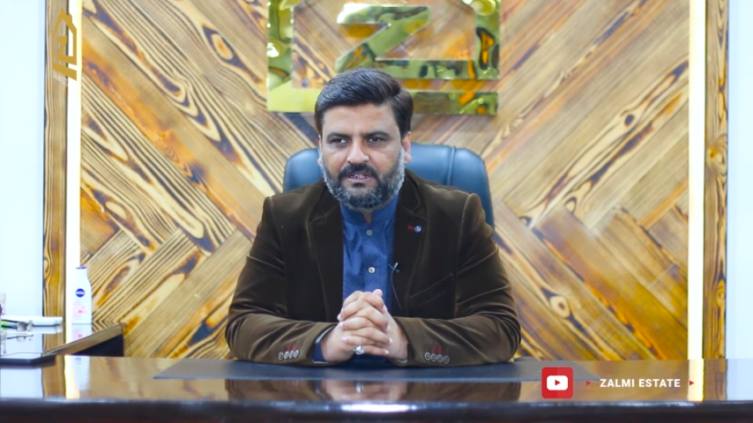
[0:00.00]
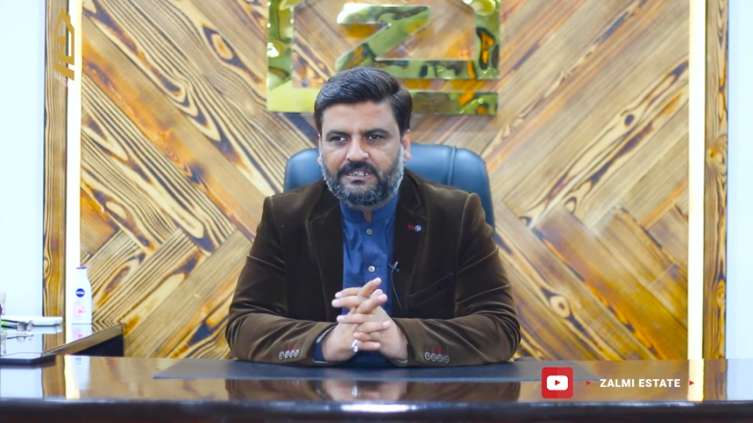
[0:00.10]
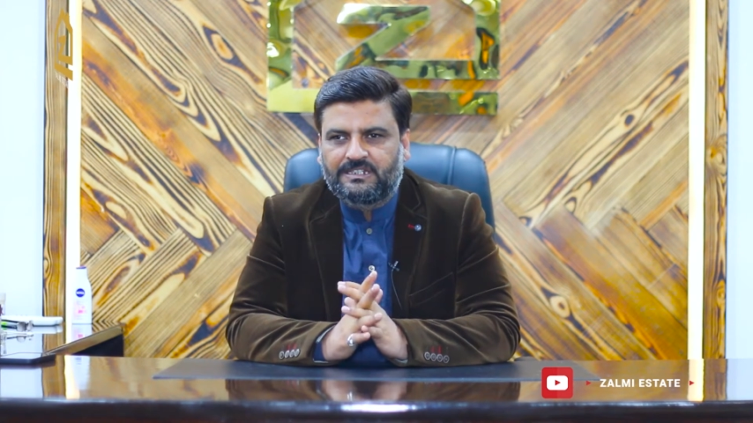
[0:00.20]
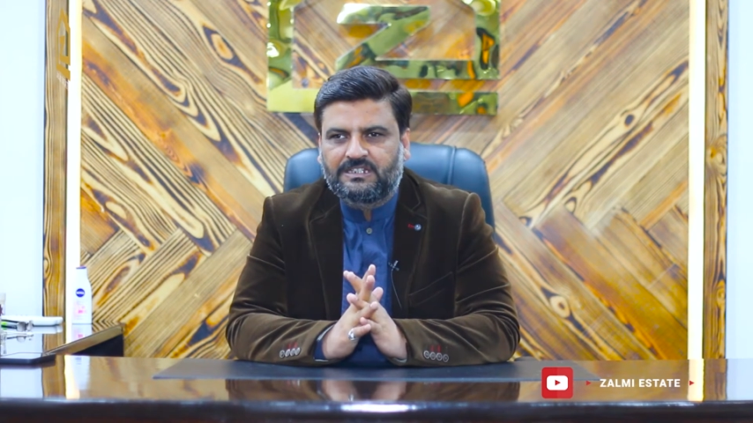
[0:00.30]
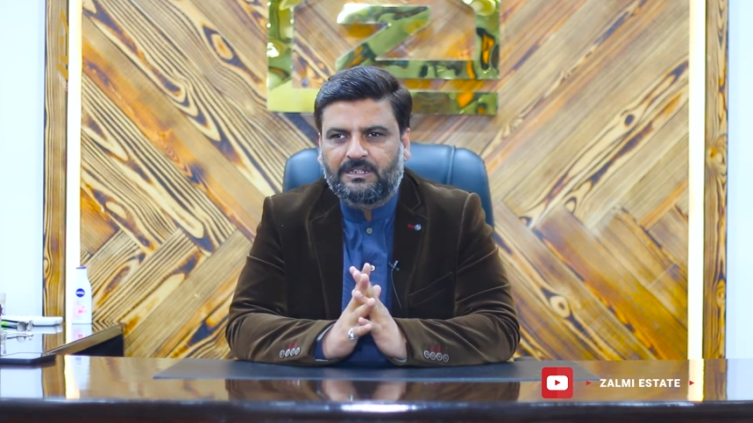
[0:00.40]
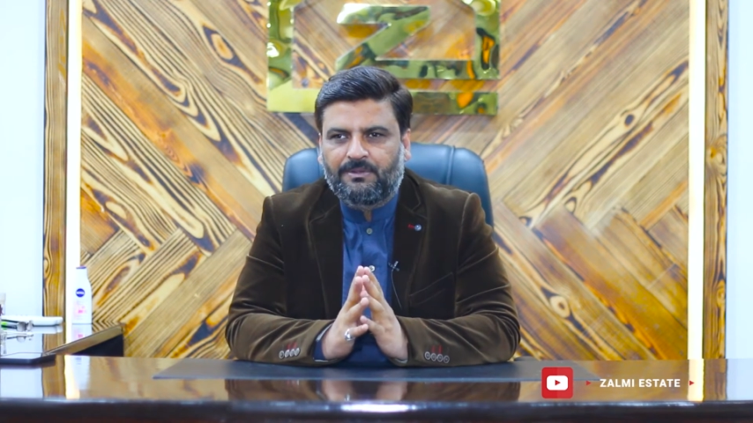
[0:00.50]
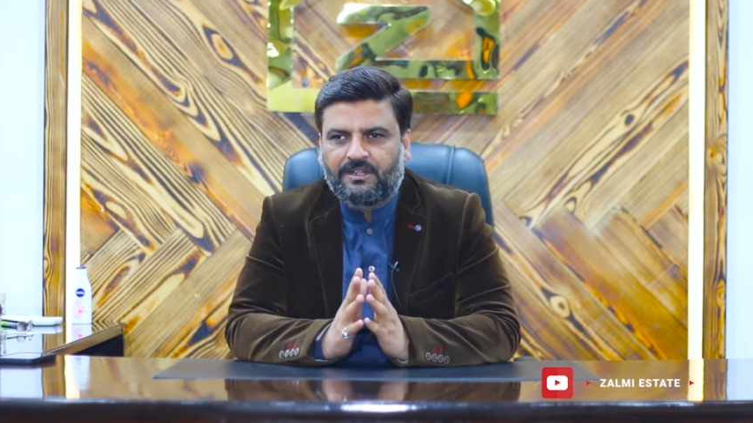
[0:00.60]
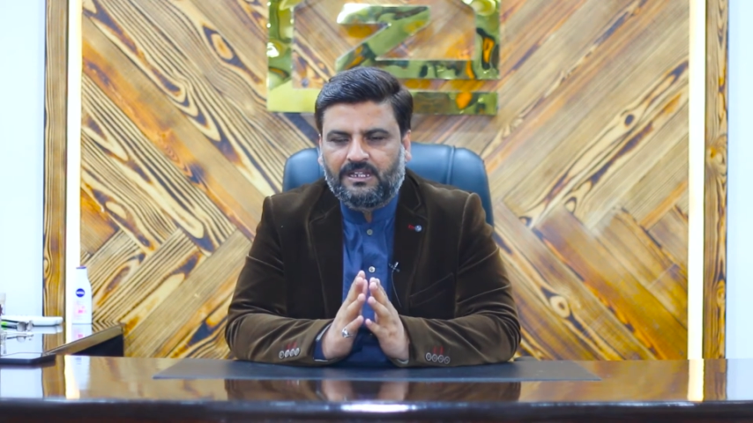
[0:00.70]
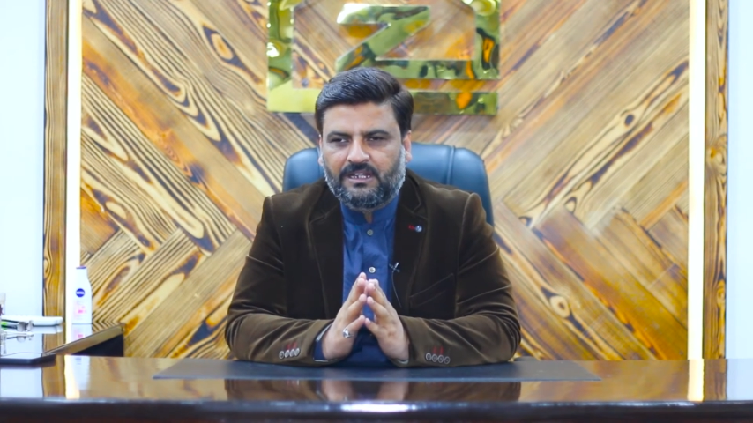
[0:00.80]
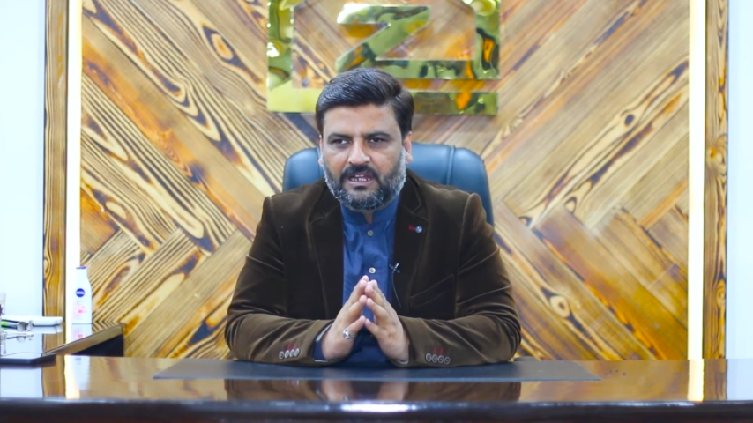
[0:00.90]
किसी से भी
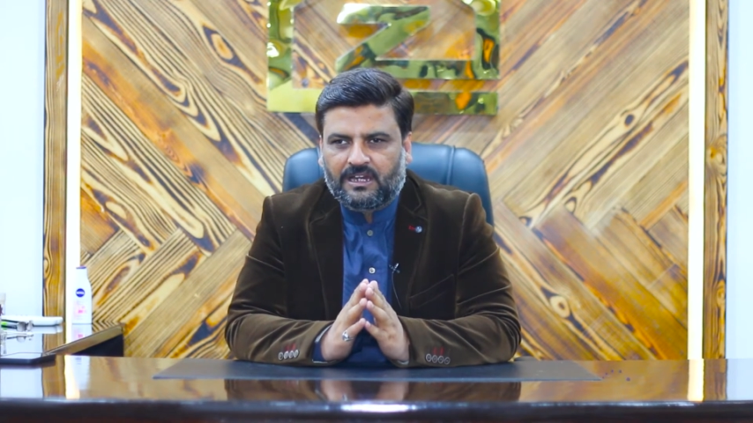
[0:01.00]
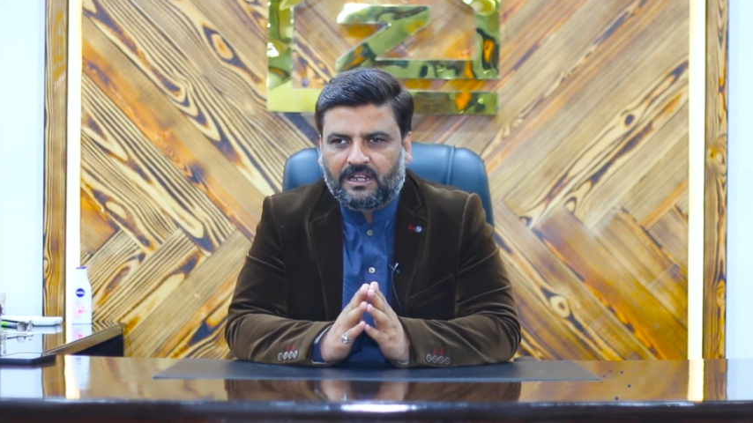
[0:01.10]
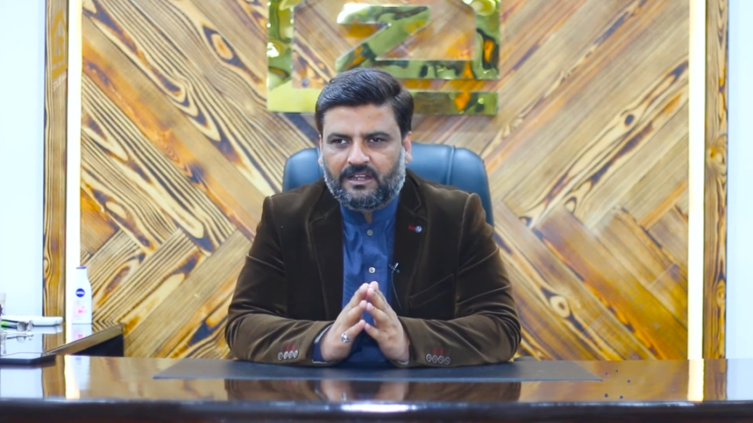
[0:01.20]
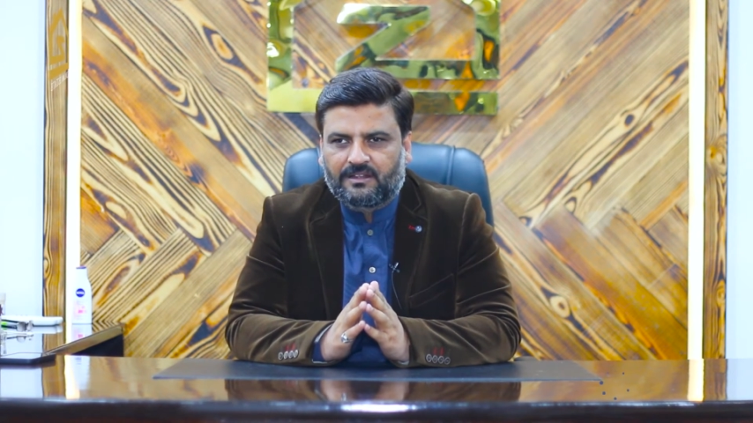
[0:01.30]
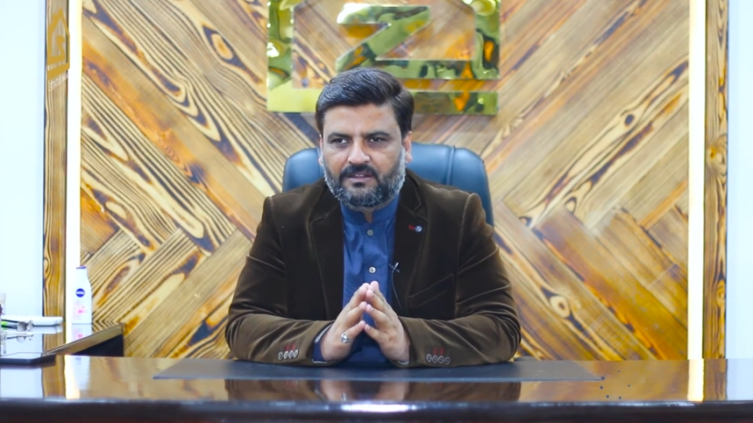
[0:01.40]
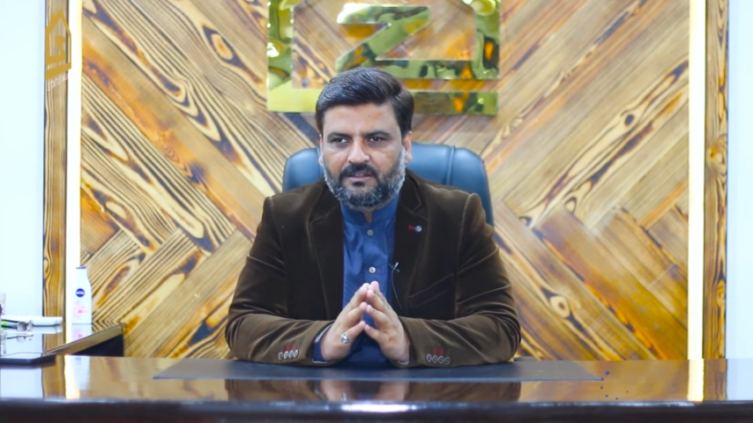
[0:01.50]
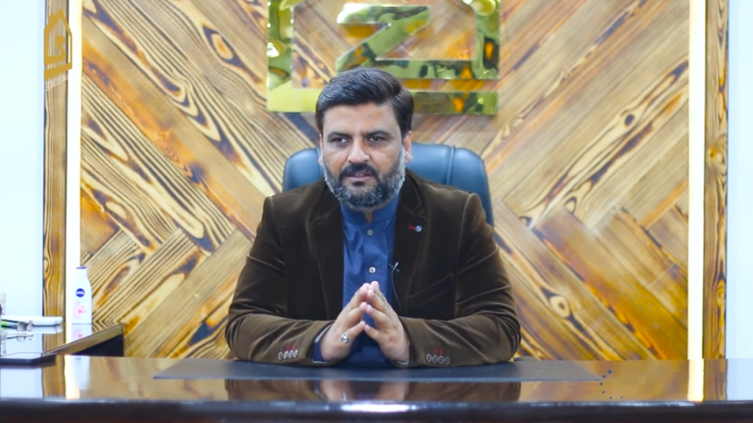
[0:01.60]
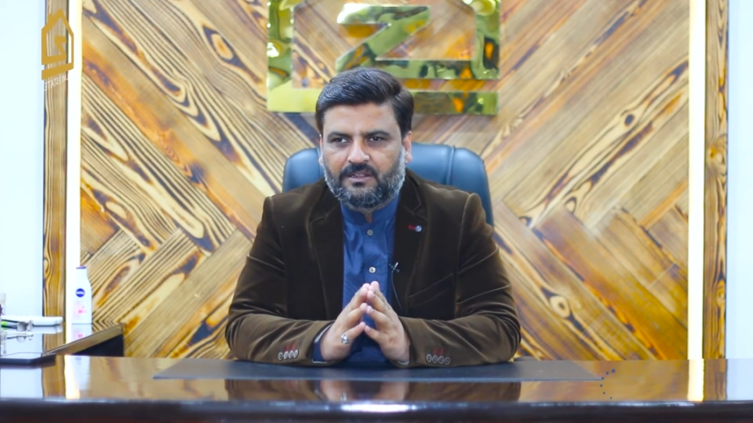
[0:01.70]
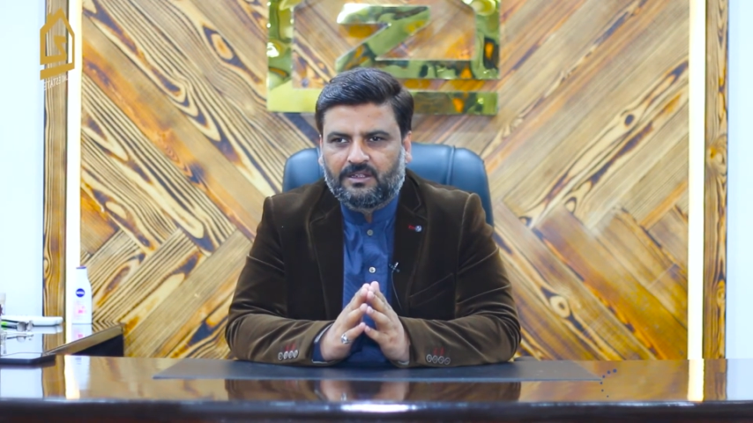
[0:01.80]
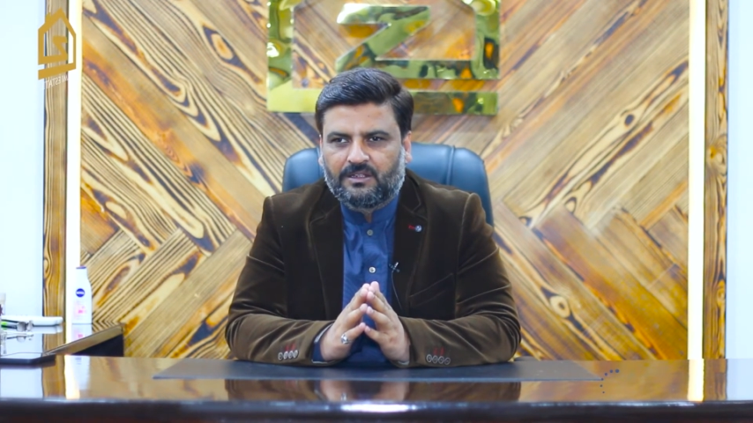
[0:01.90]
डील कर रहा
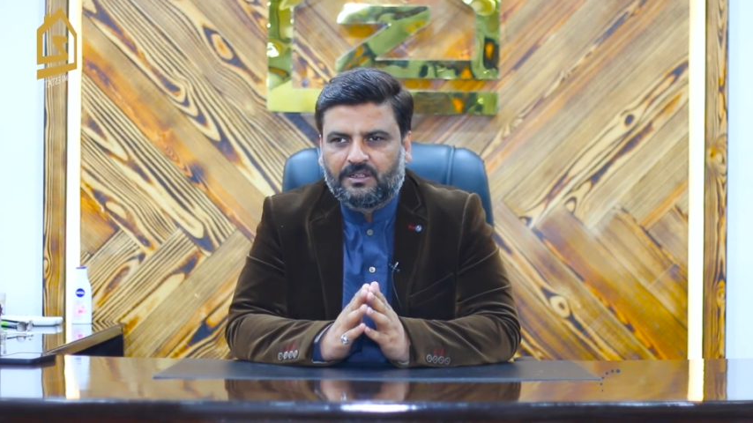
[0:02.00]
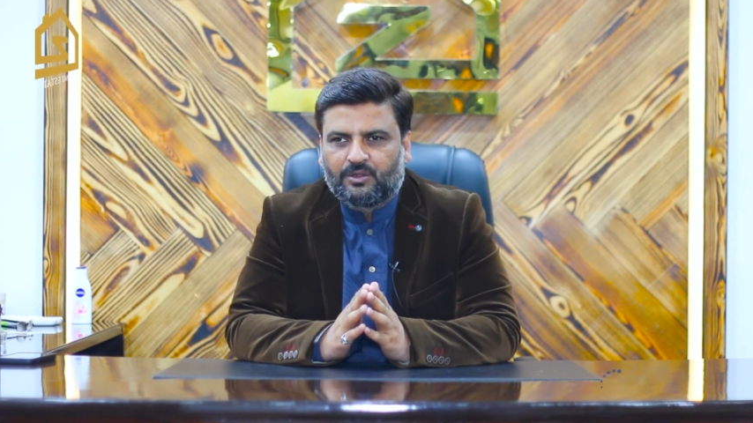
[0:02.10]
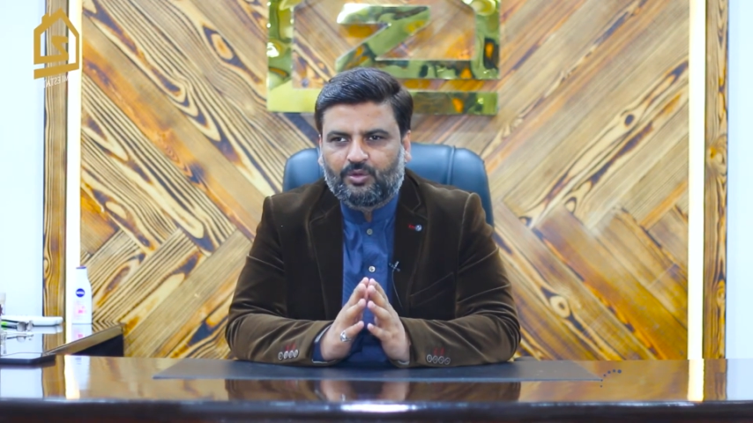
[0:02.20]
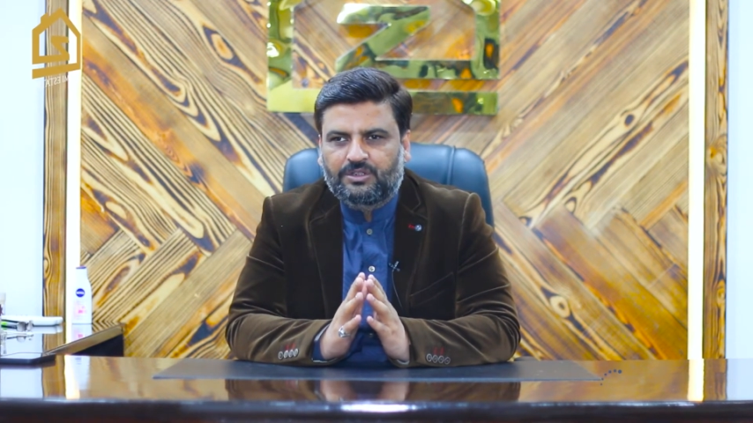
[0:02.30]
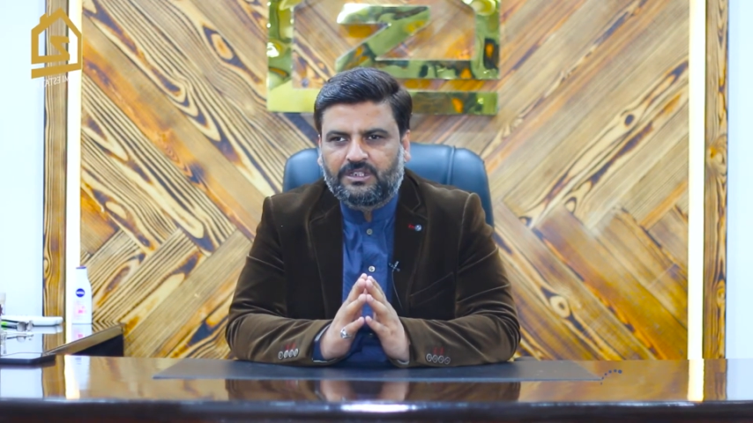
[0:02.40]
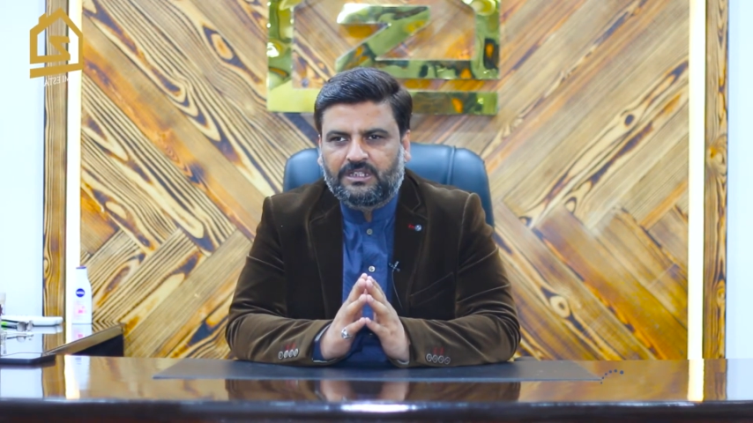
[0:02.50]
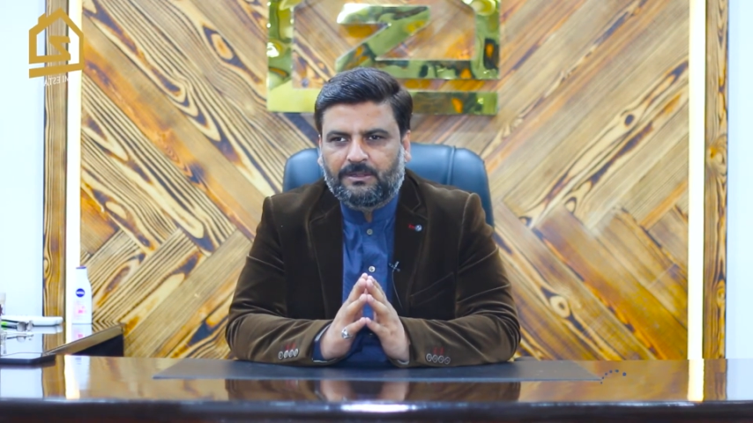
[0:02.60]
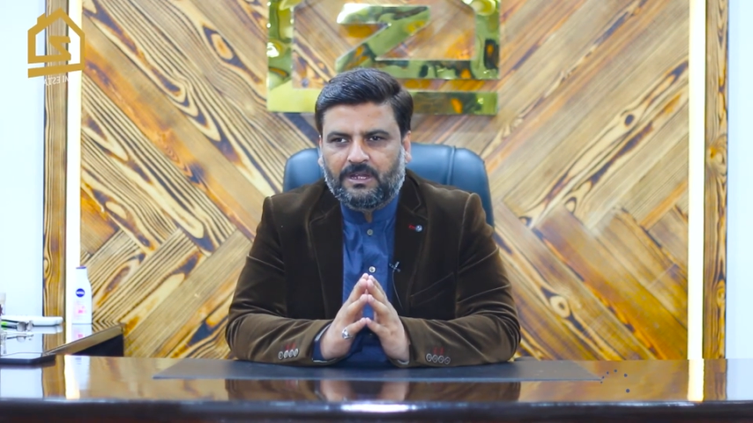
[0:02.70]
है उसकी